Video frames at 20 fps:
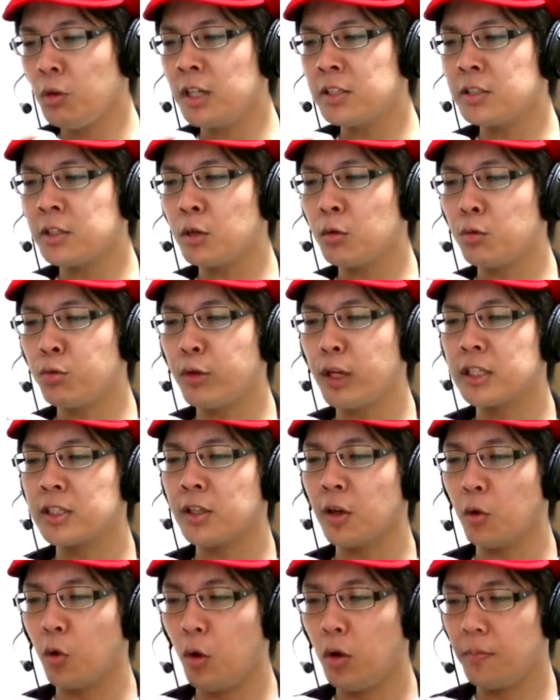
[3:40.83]
増やしてこ、増や
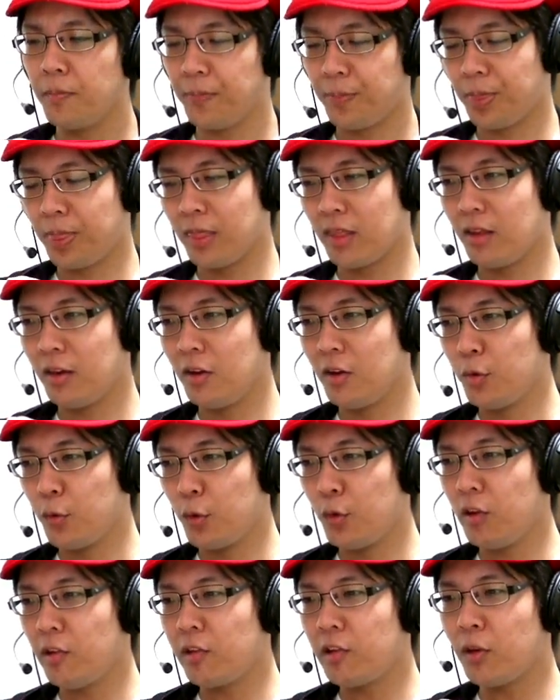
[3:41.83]
してこ。
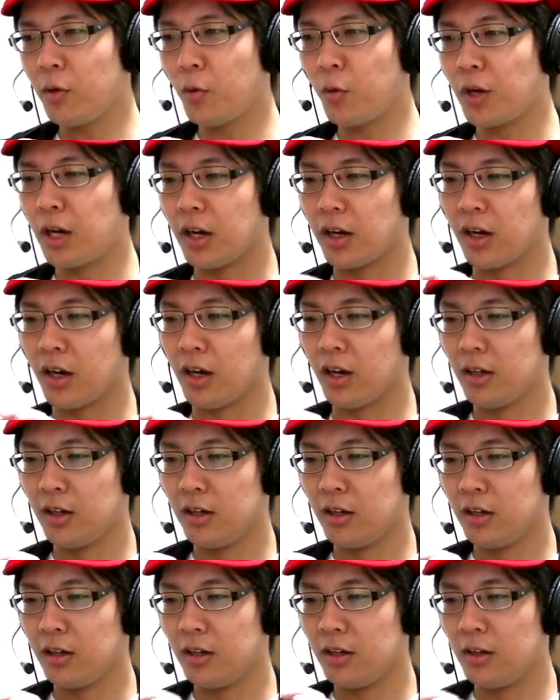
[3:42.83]
増やしてこ、ガンガン。
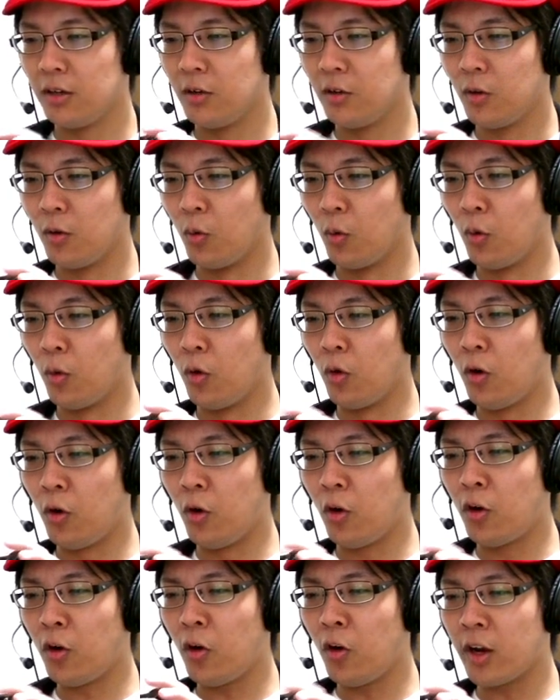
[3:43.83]

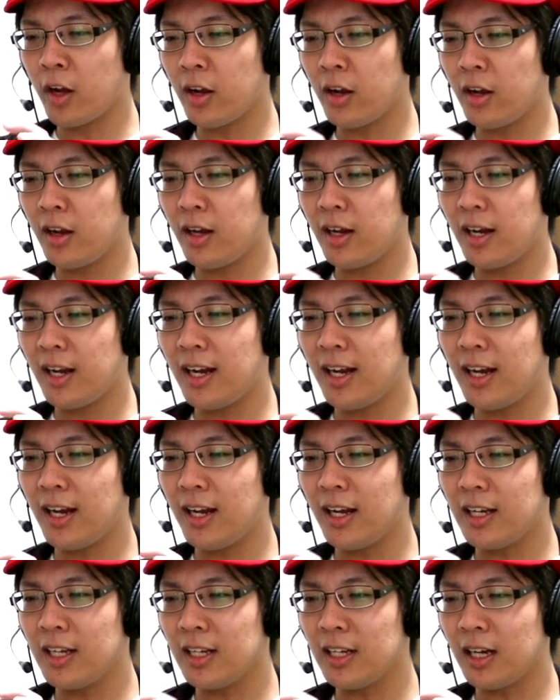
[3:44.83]
おーららららら
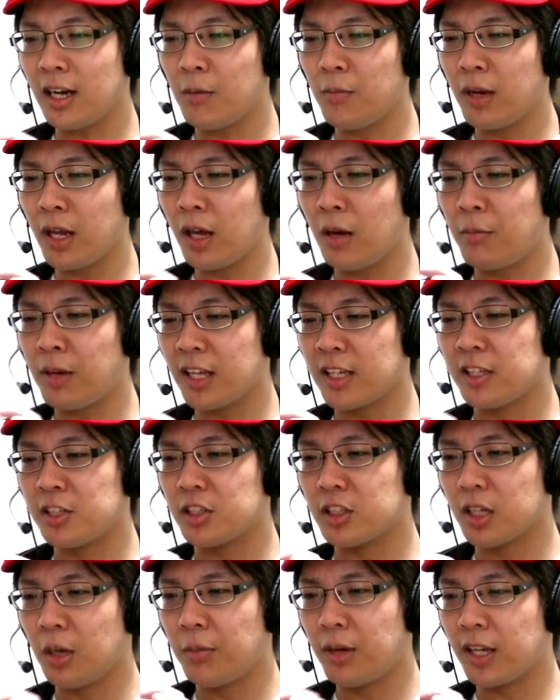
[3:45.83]
らららら頑張れ頑張れ菊
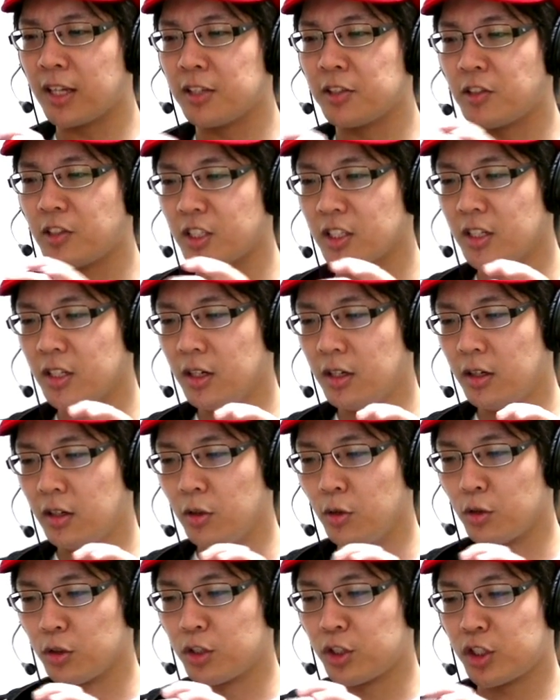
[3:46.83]
池頑張れ菊
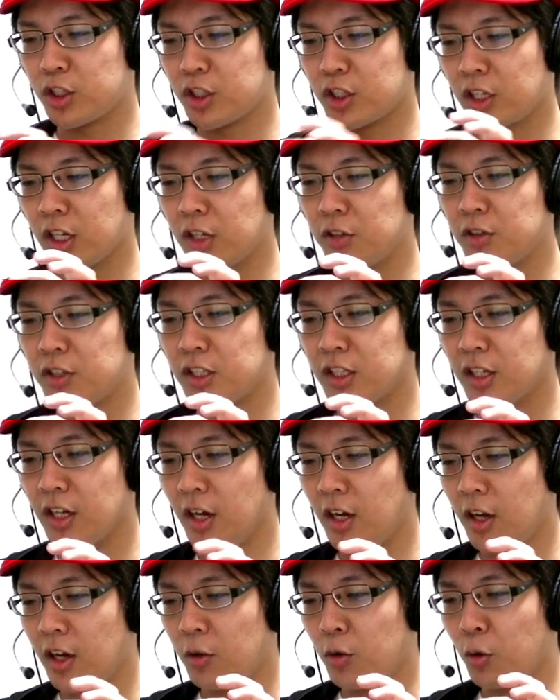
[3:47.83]
池よし菊池
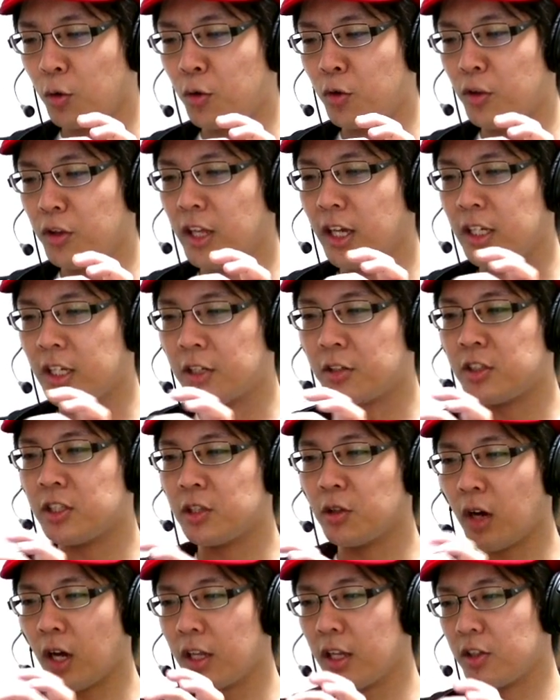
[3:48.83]
特訓で菊
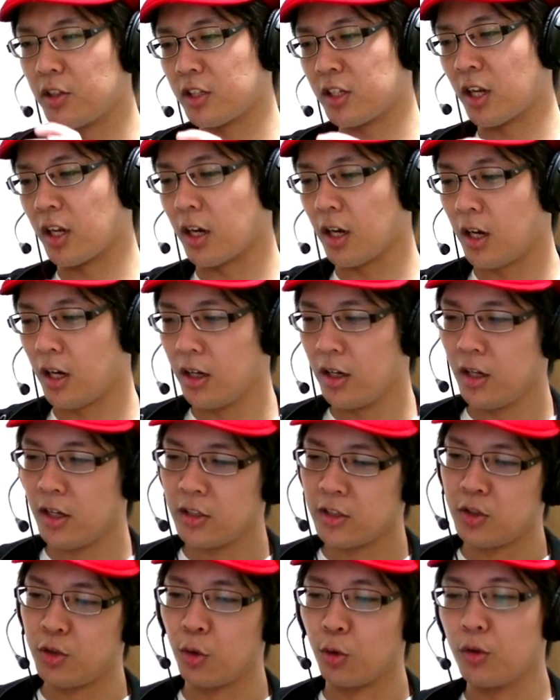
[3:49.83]
池の跳ねる力が
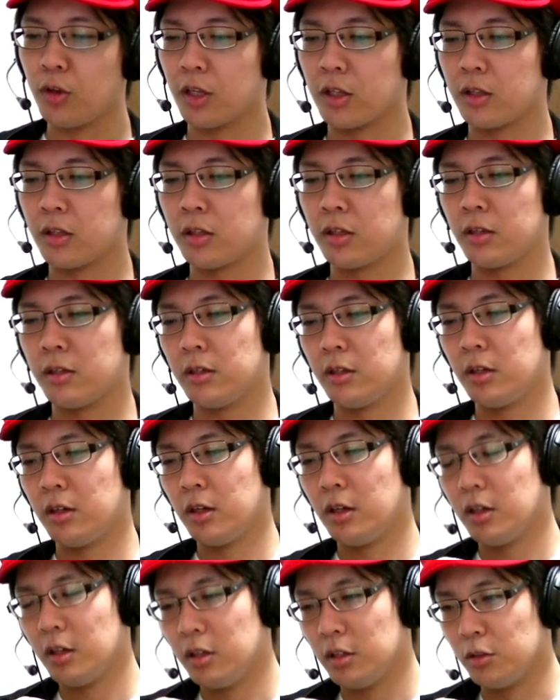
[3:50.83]
強くなっ
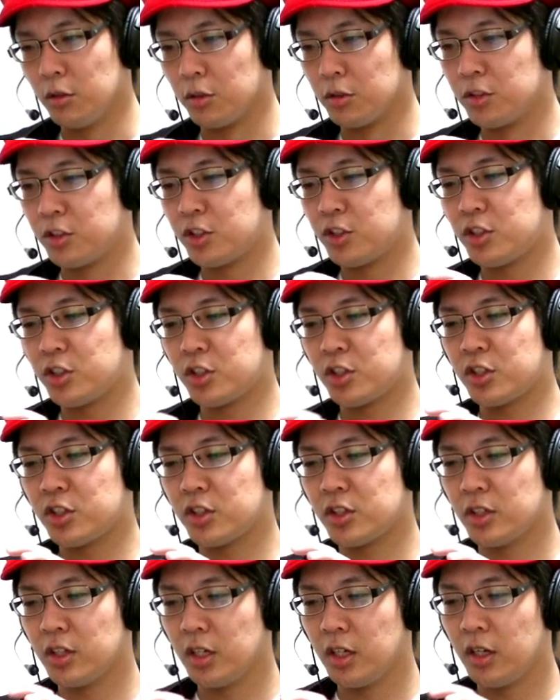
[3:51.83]
たよ
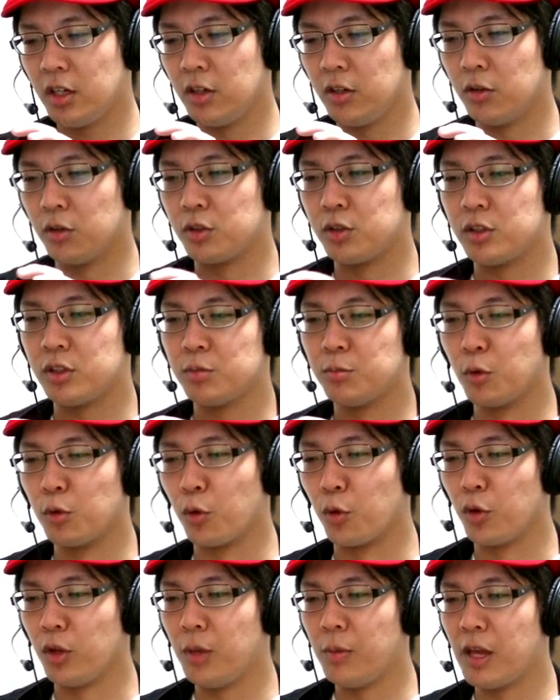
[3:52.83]
しよし
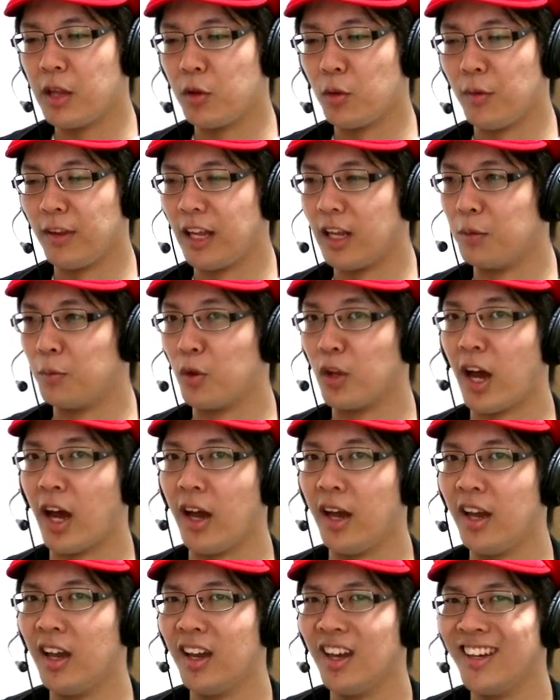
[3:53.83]
戻るイベントも何もない